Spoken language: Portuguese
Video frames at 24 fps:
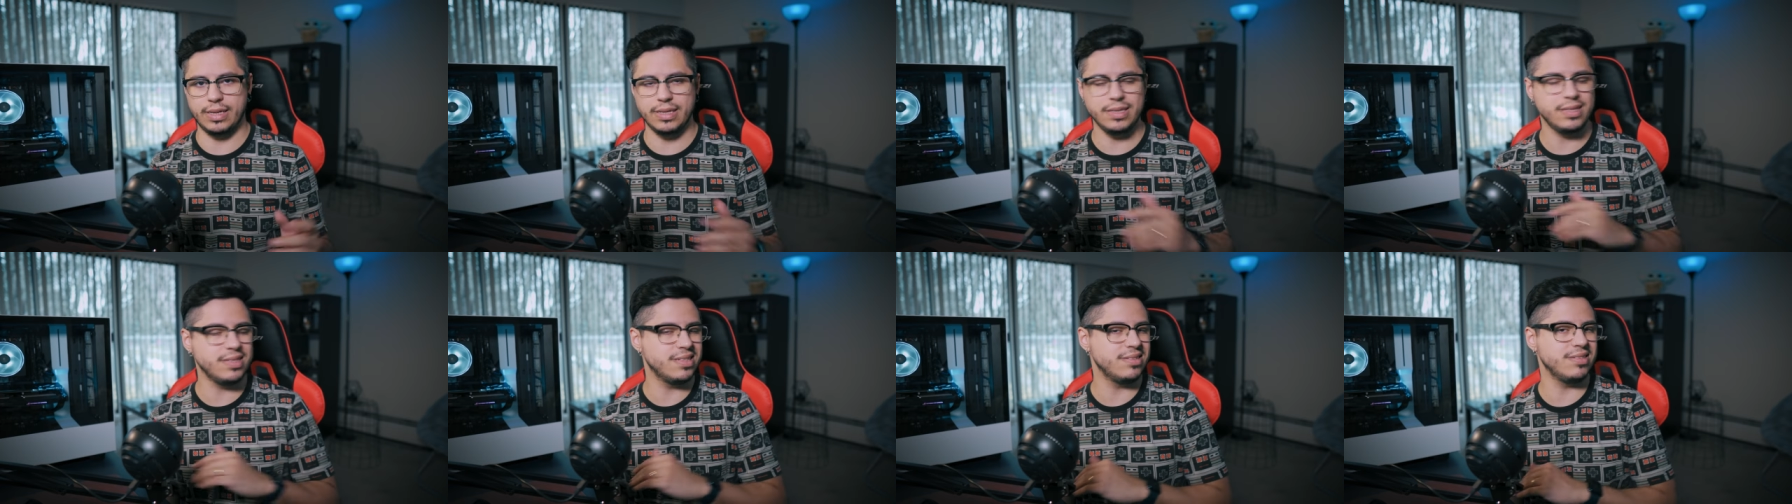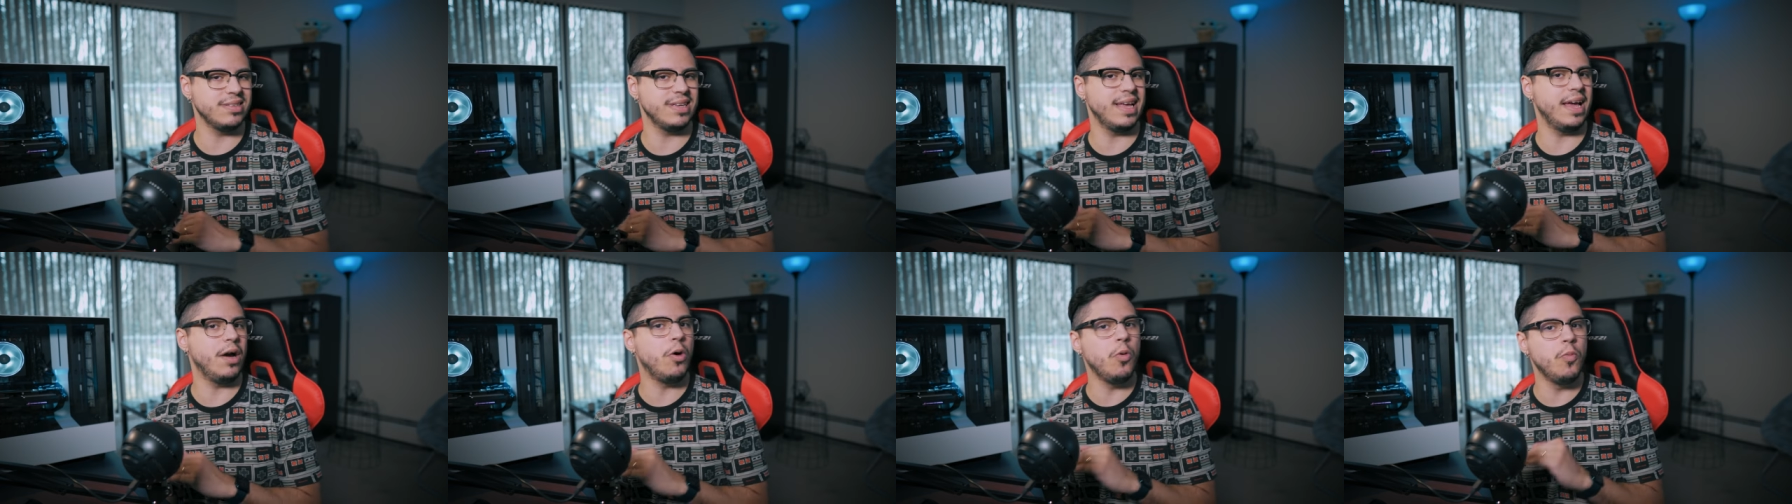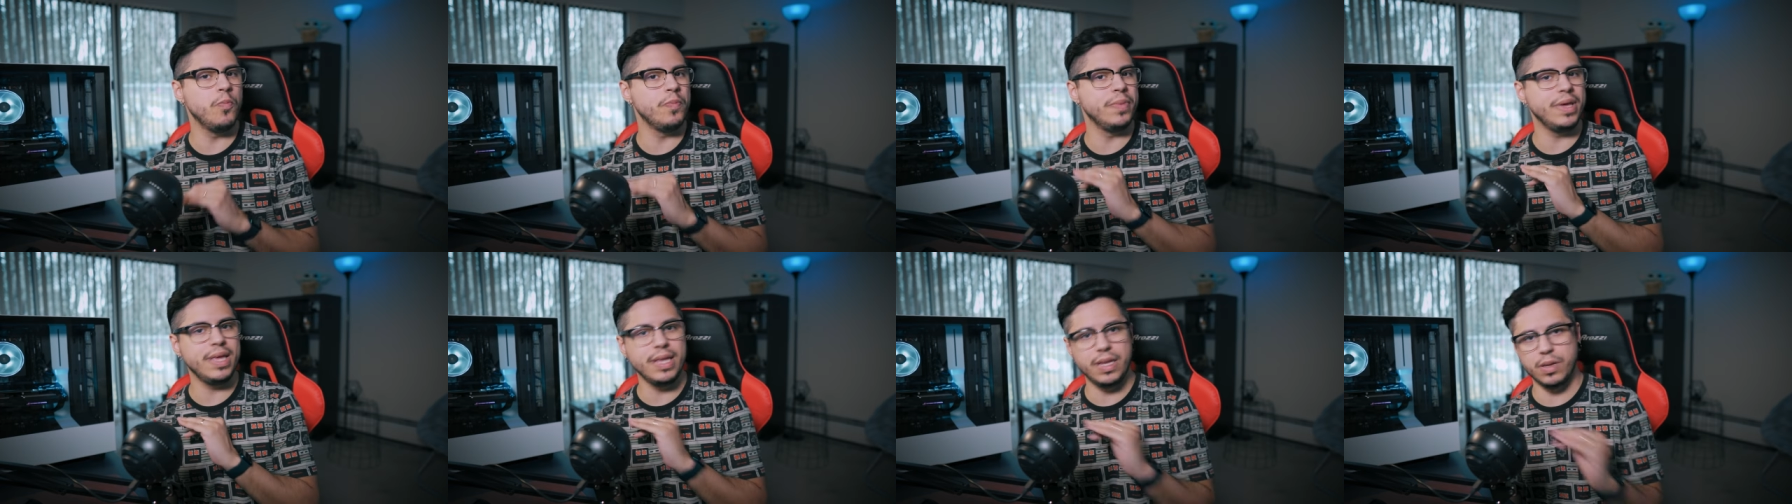Esse é o
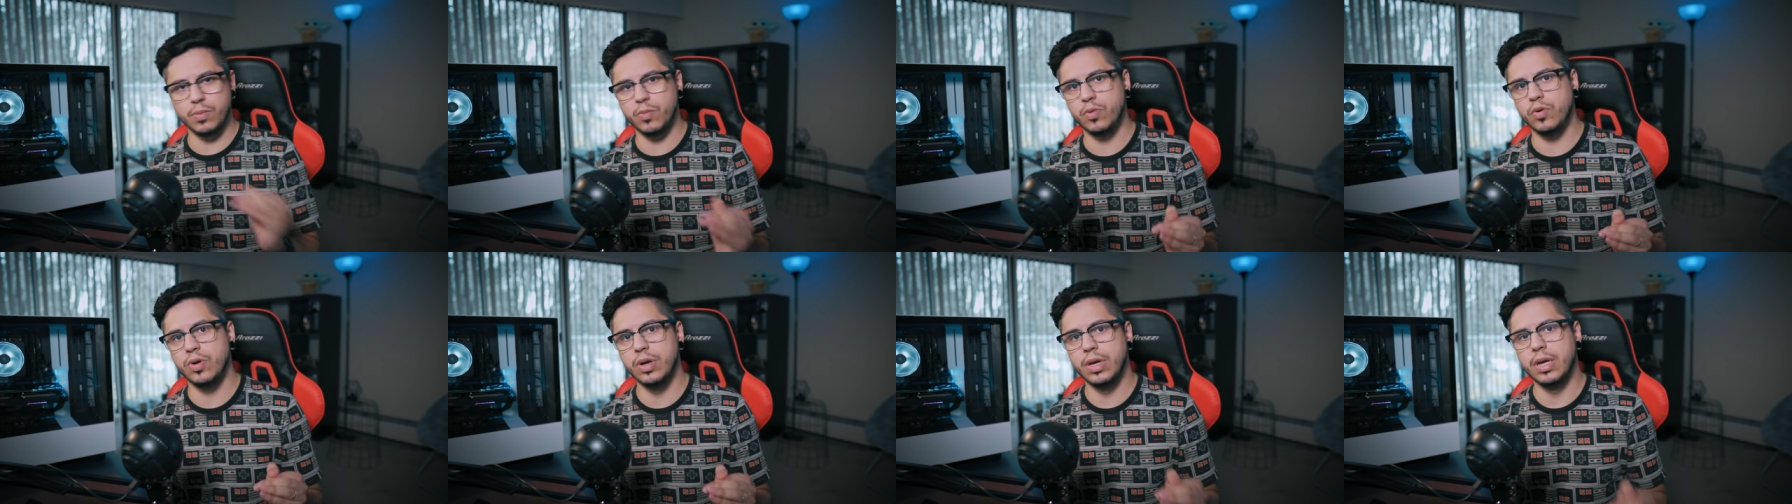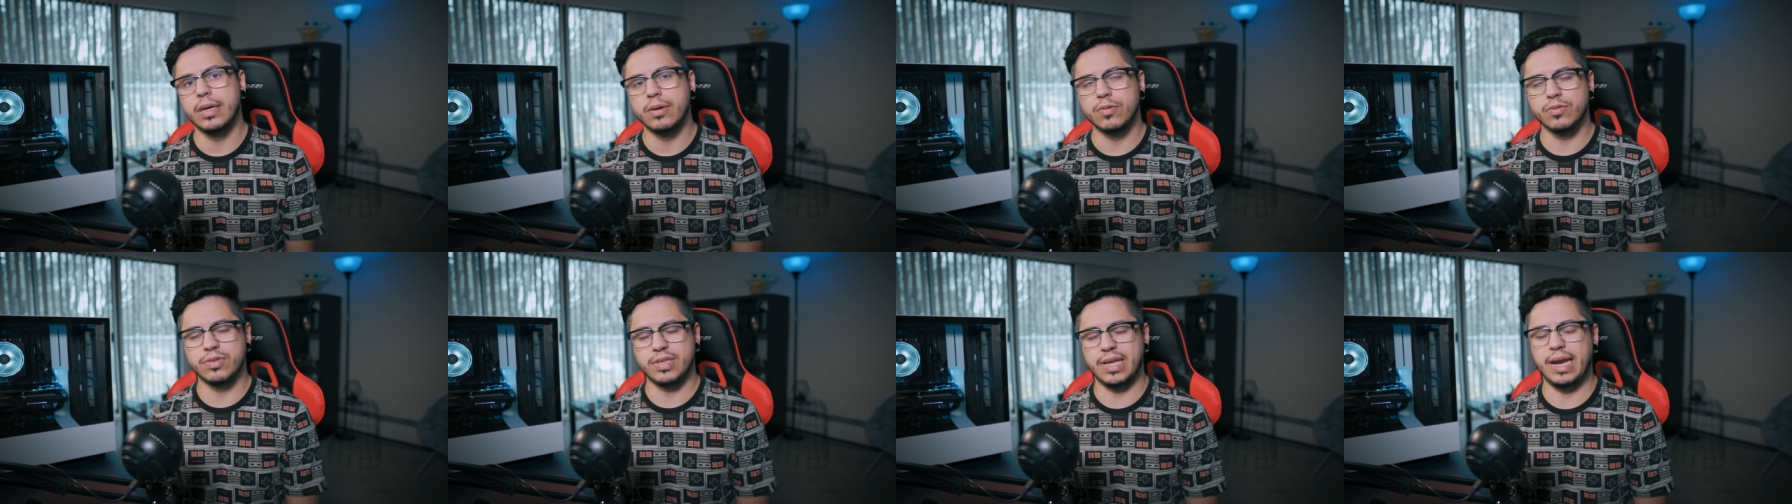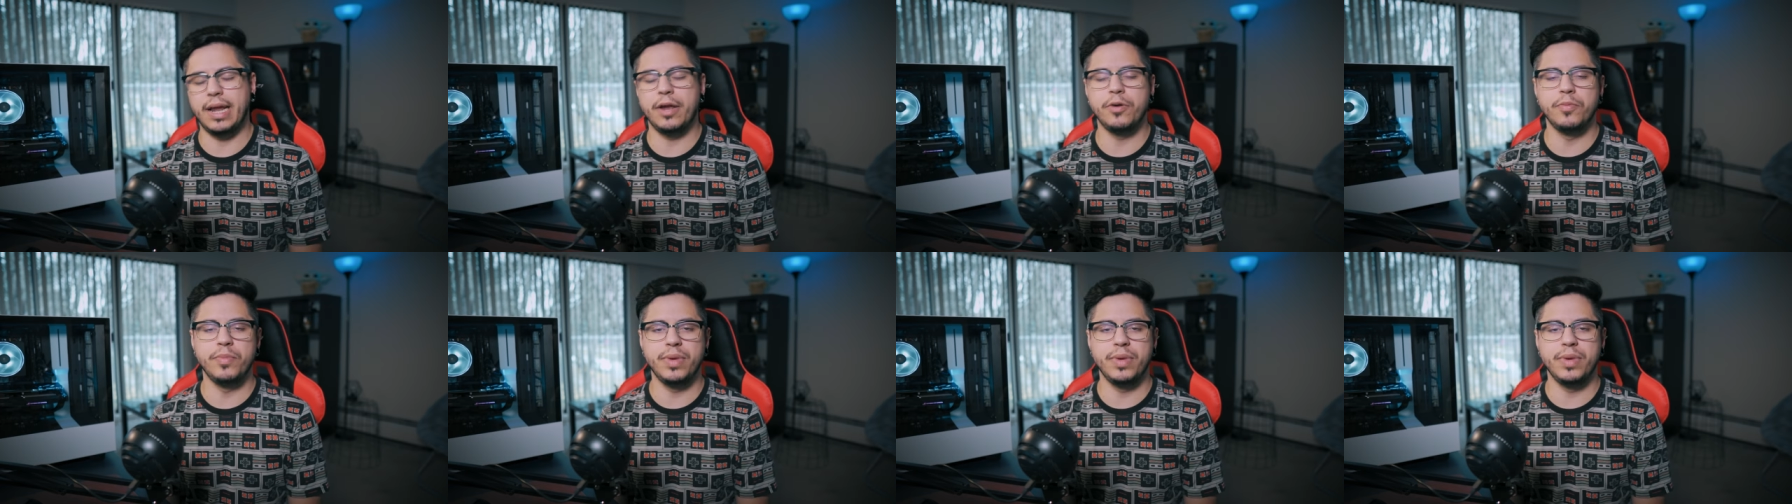mínimo, o salário